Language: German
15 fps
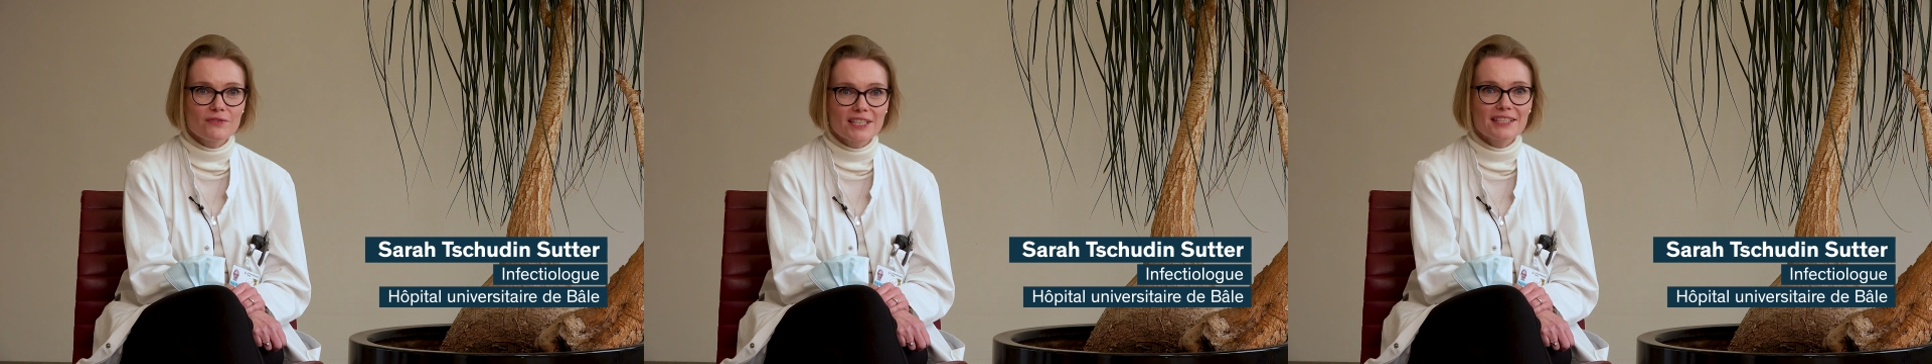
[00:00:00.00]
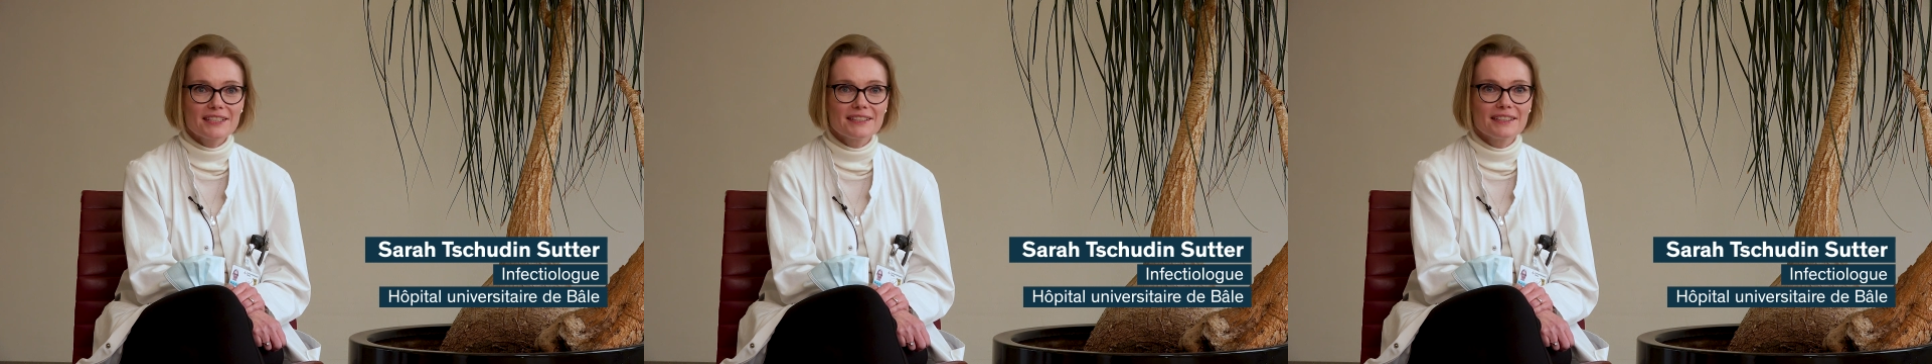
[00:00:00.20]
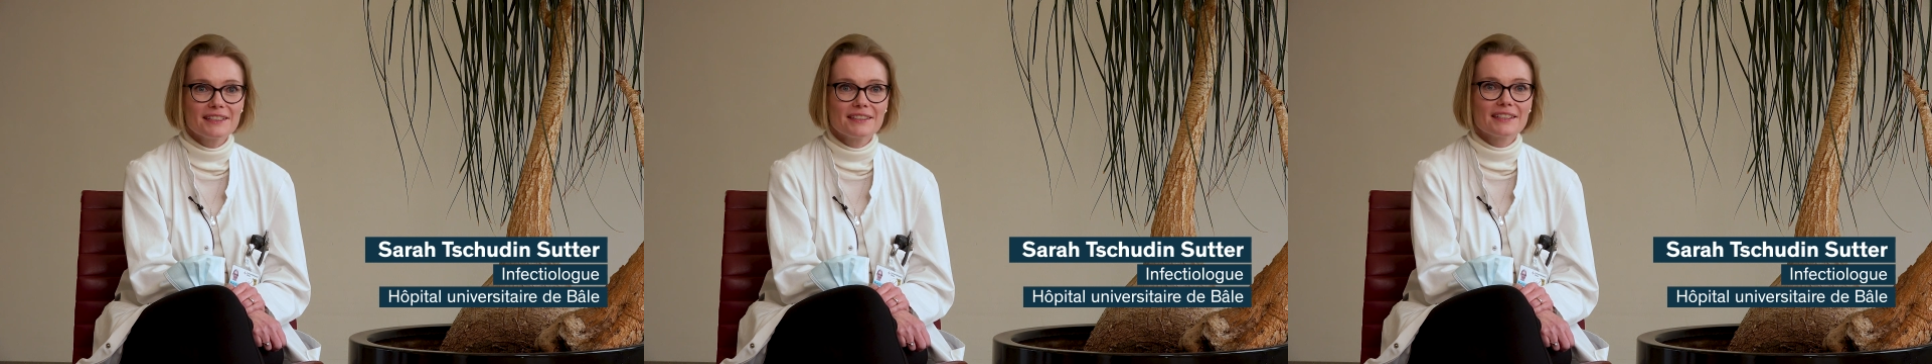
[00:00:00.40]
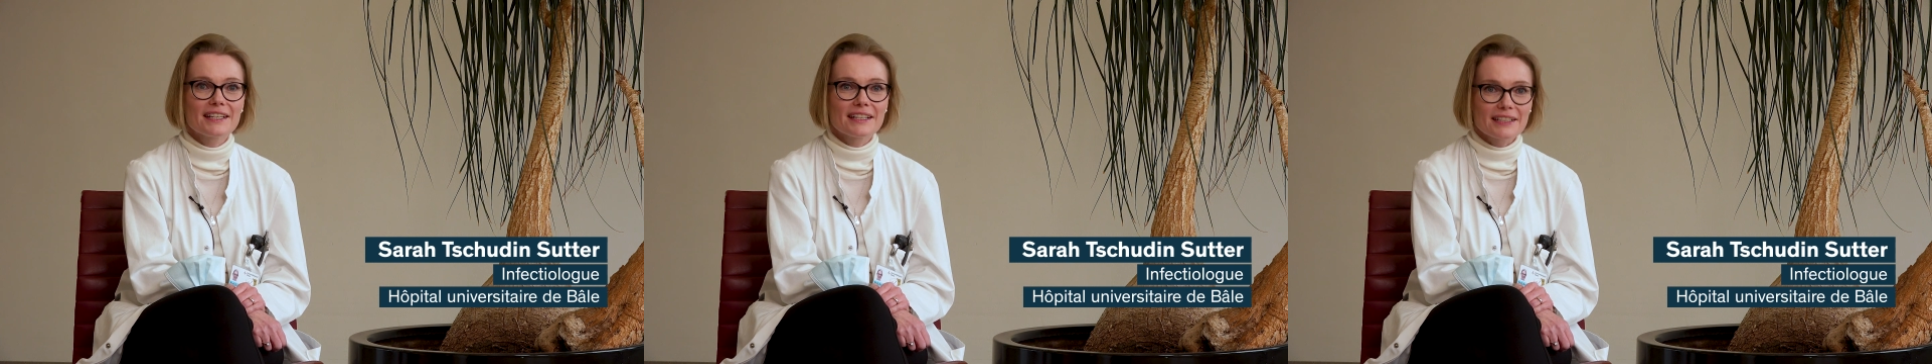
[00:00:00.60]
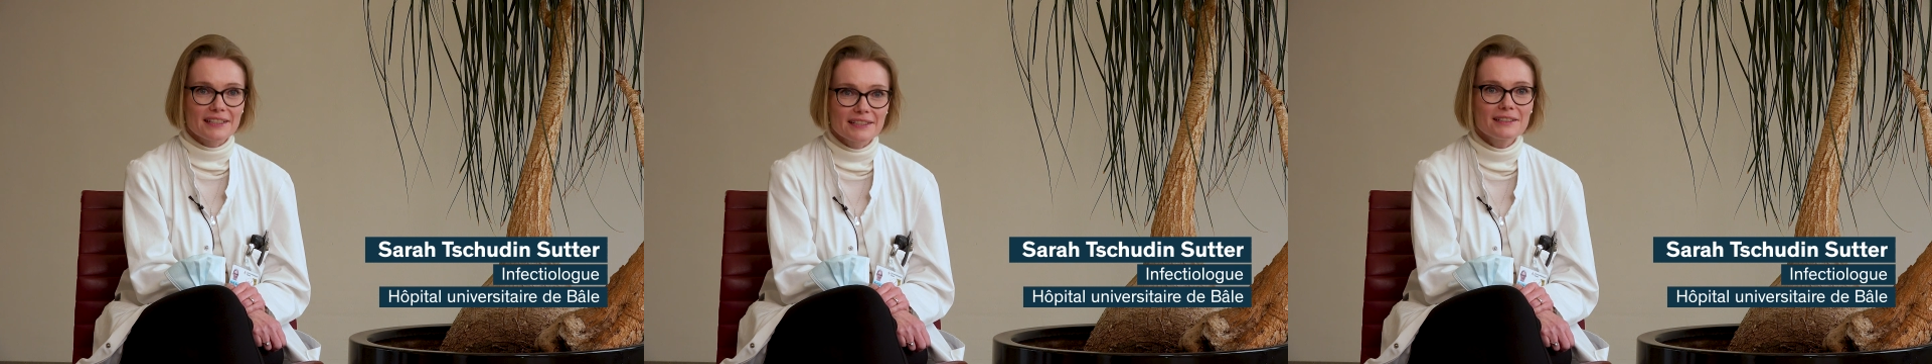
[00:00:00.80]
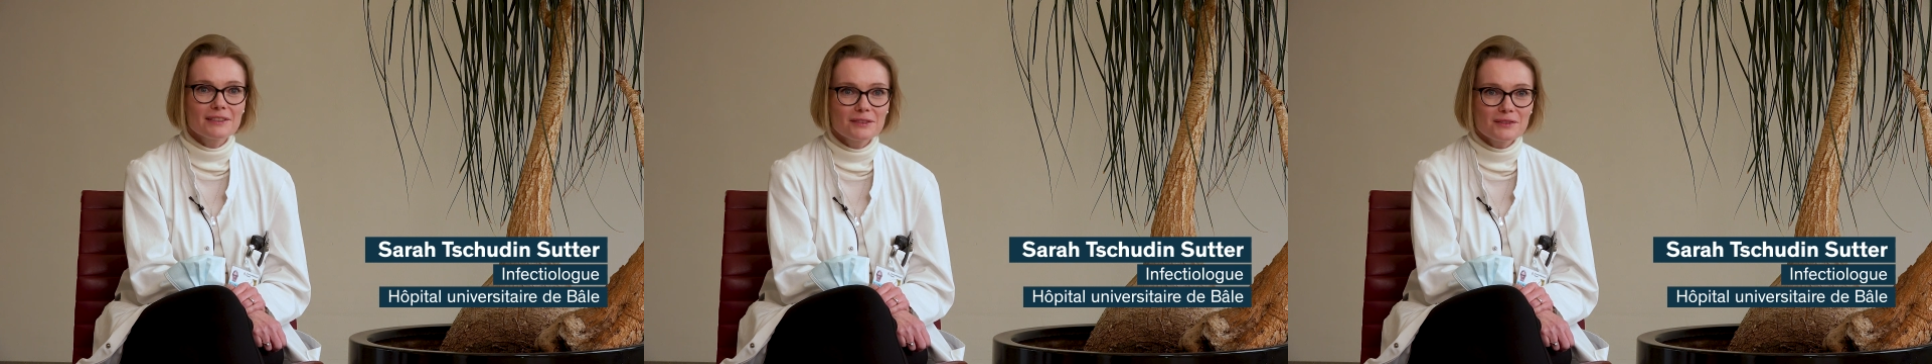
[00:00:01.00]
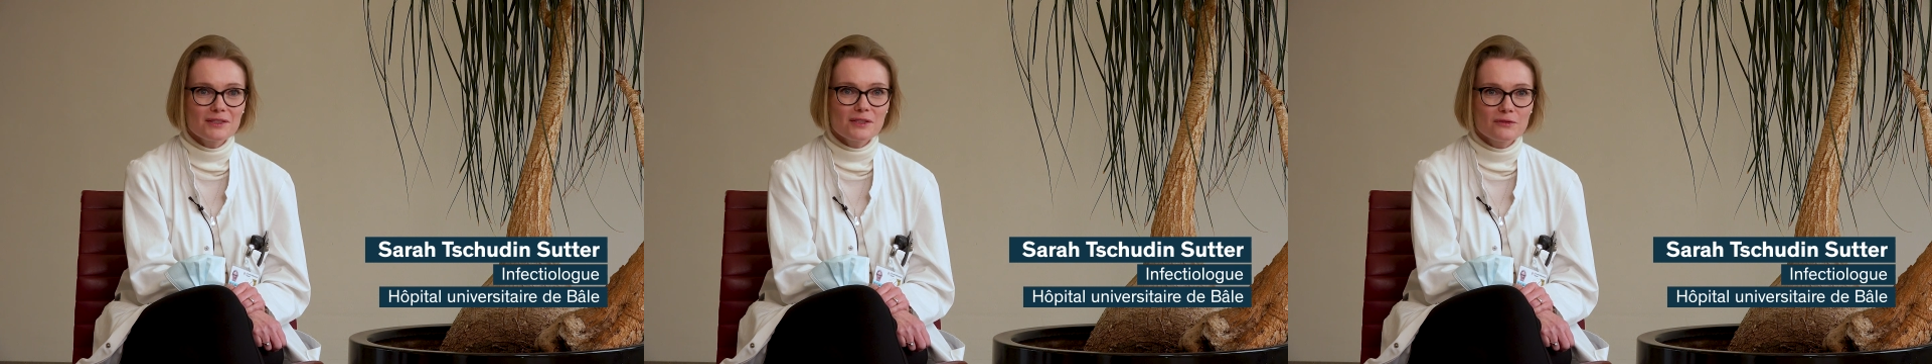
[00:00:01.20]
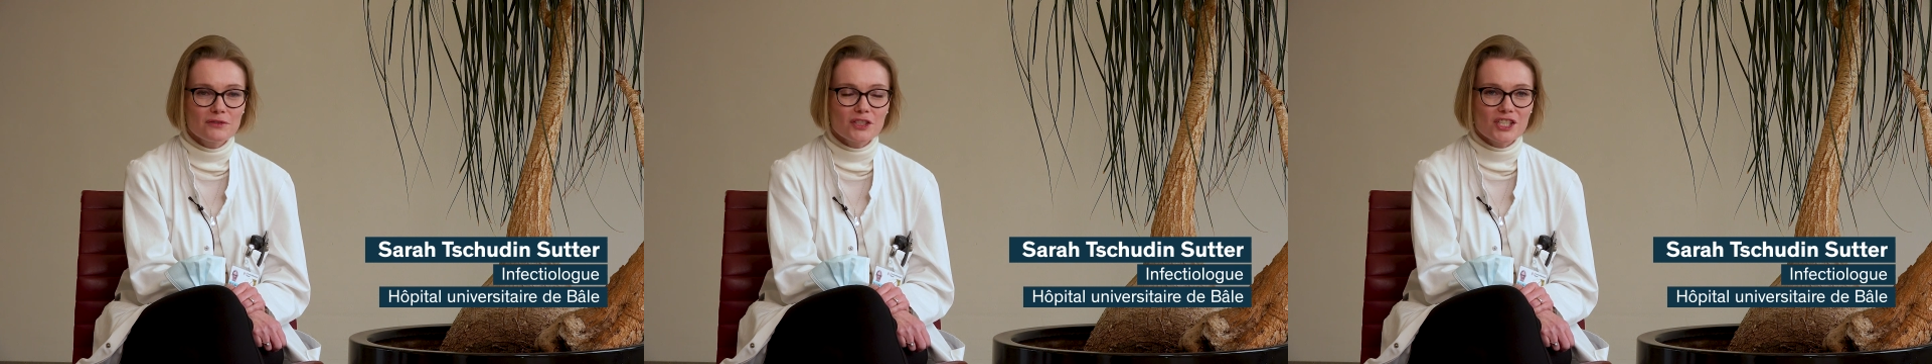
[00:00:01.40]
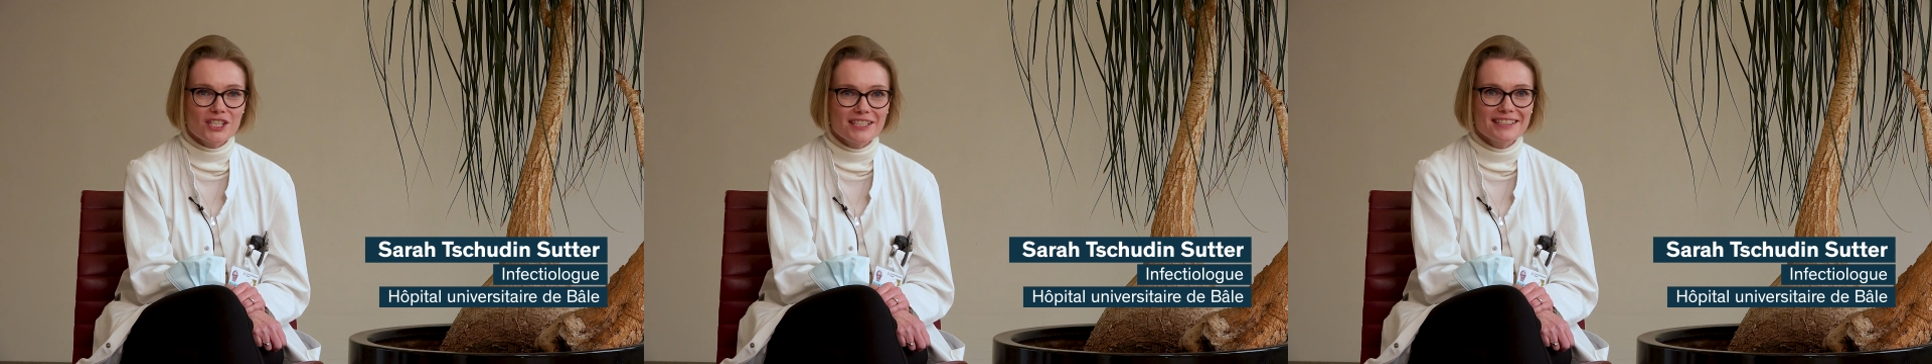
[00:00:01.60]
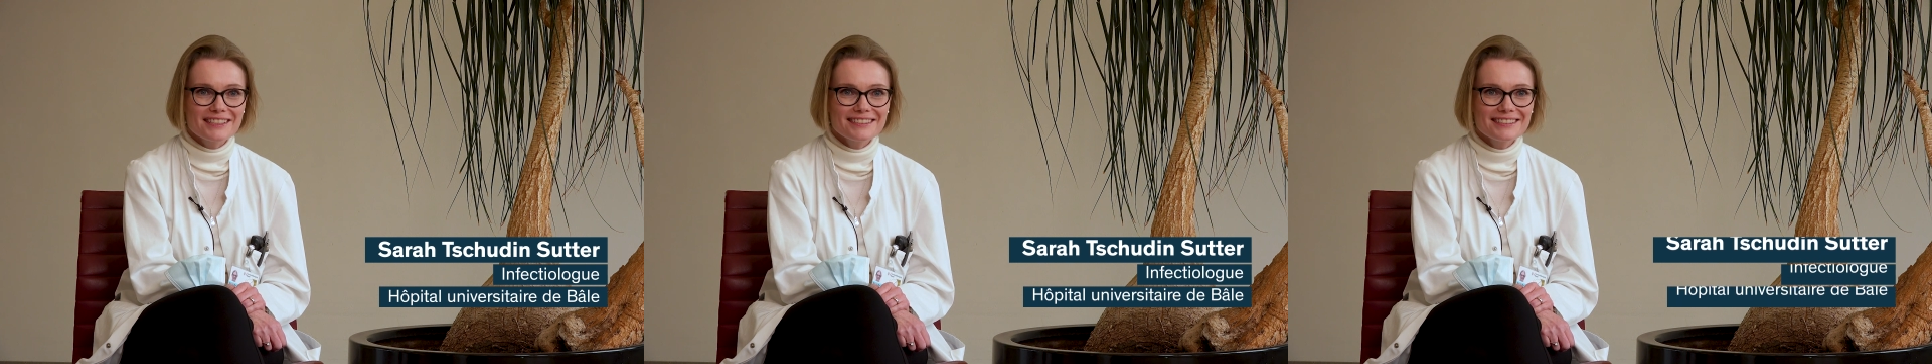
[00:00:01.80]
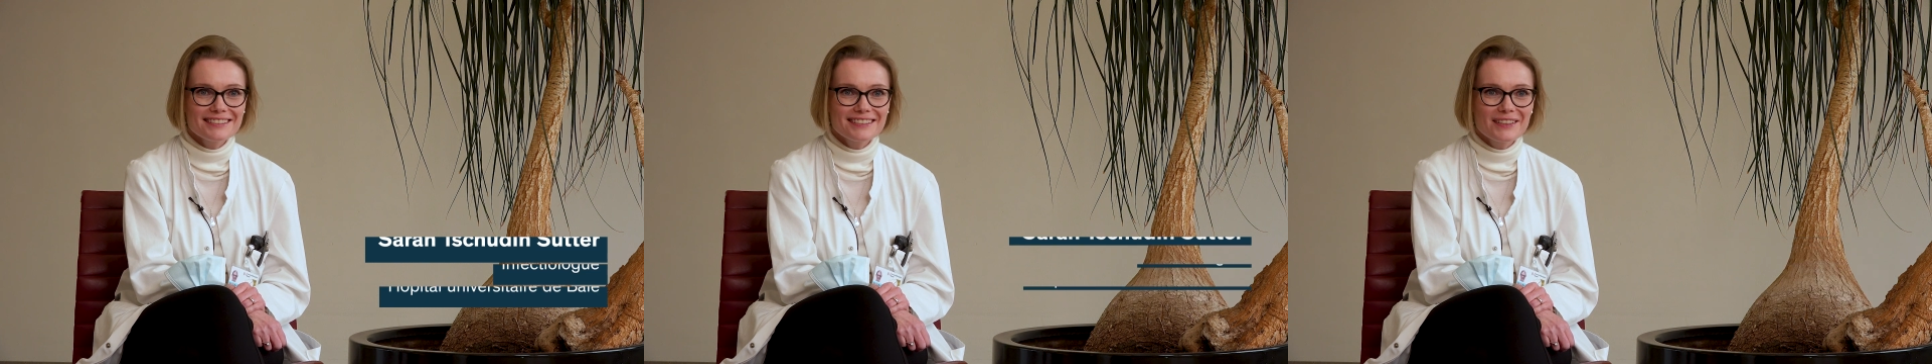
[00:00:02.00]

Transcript: wichtigen Erregern zu verstehen